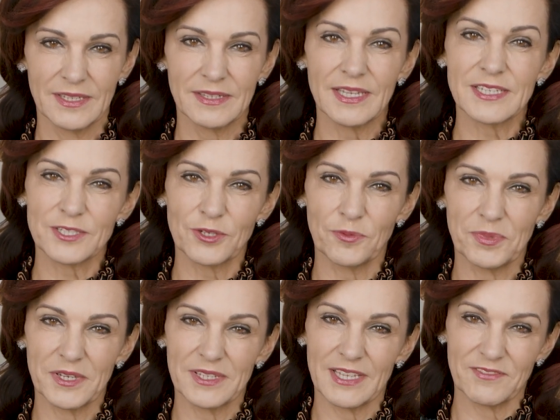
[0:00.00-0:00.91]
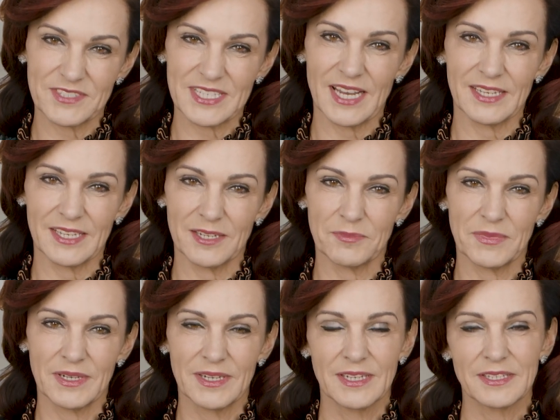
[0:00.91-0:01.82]
na sobie nawzajem,
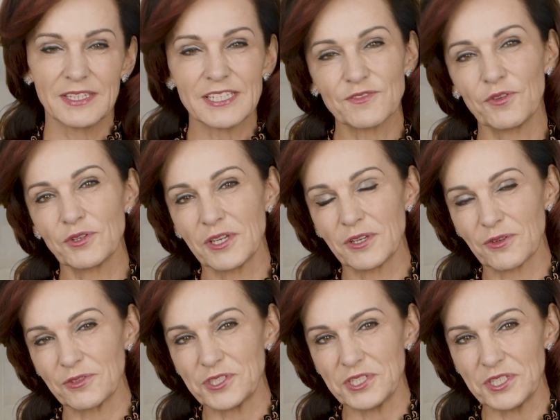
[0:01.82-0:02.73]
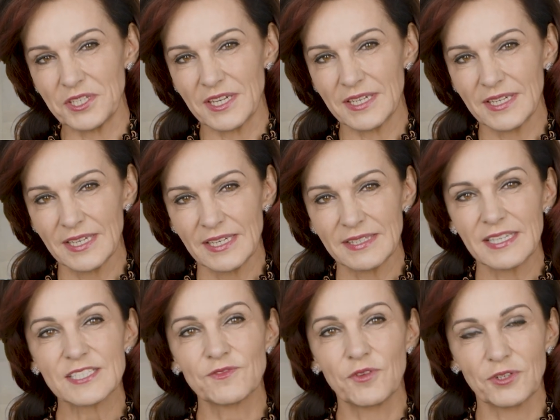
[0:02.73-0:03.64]
na swojej rodzinie,
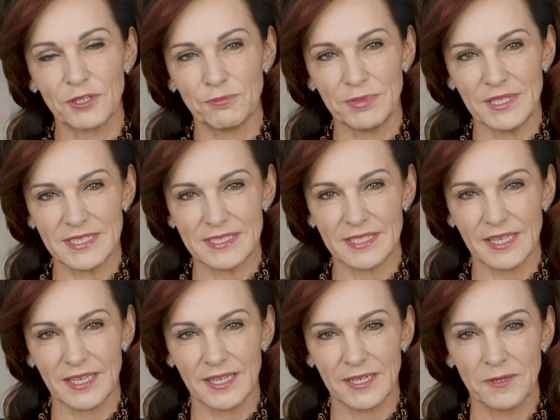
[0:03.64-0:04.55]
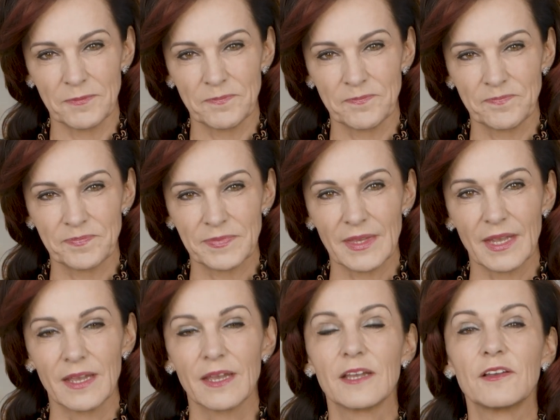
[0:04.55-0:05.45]
na swoich bliskich.
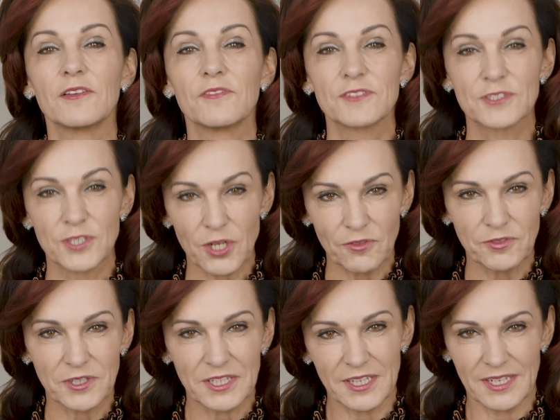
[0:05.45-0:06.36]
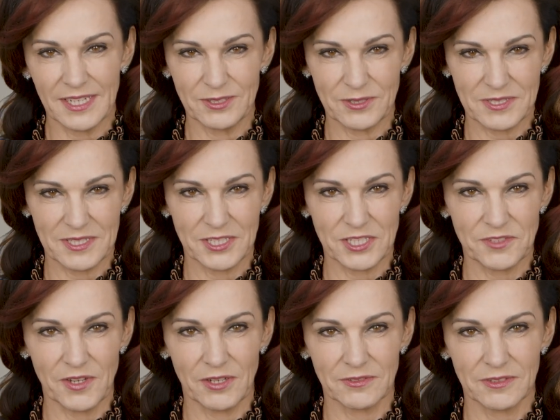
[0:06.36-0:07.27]
Zdrowych i radosnych
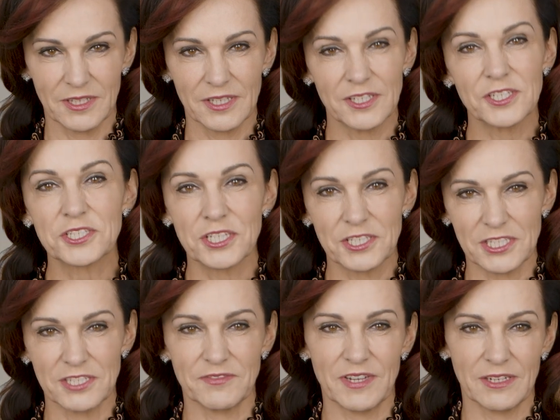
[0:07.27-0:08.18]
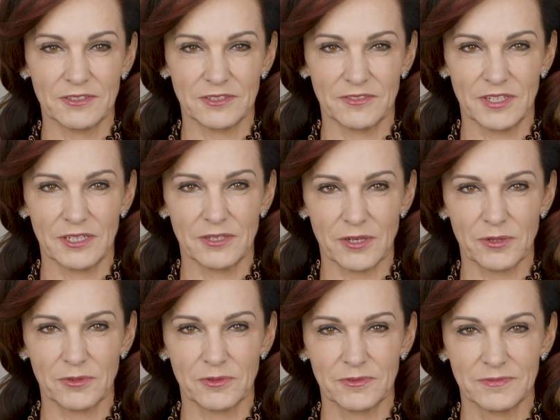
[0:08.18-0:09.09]
świąt i szczęśliwego Nowego
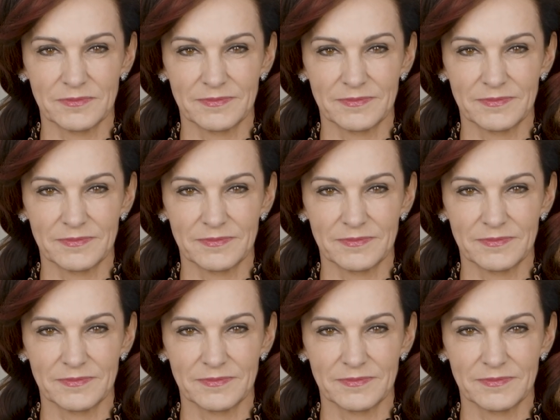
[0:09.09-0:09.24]
Roku.